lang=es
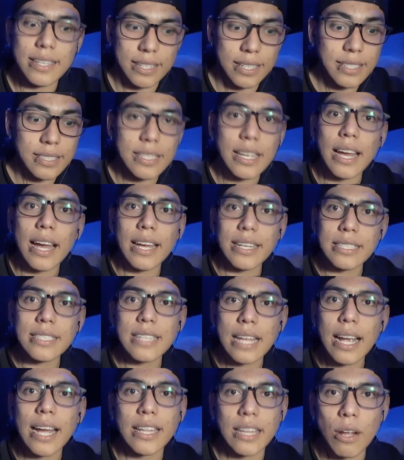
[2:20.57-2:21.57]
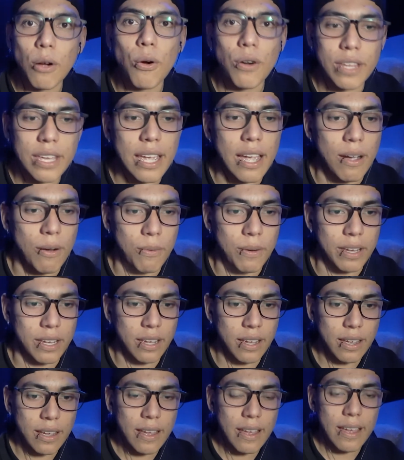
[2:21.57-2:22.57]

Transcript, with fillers: Esa, esa es la categoría, güey.